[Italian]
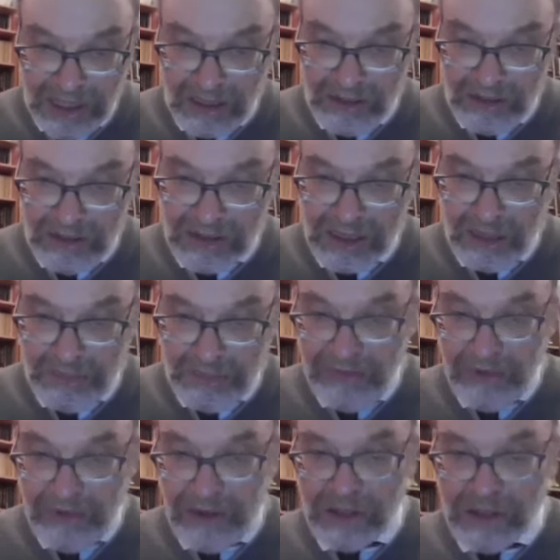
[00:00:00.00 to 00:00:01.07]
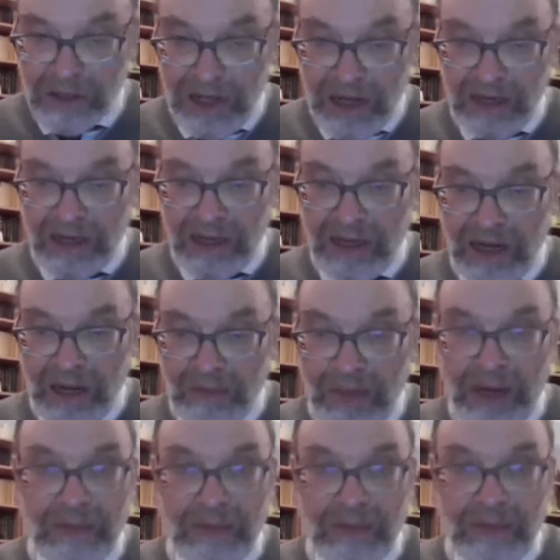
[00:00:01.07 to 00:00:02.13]
consapevole, cioè che la
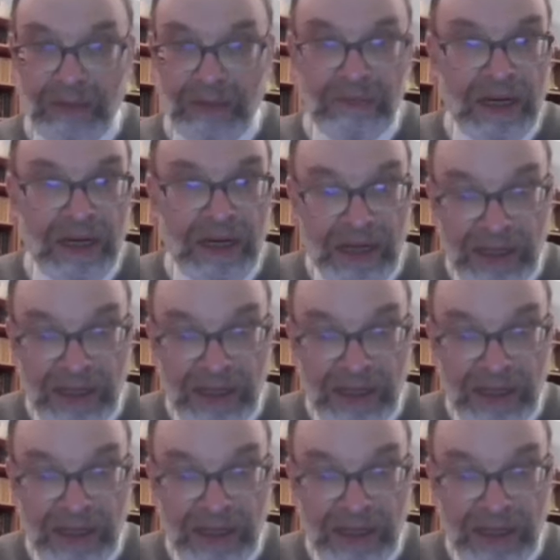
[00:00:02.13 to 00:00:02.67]
mamma è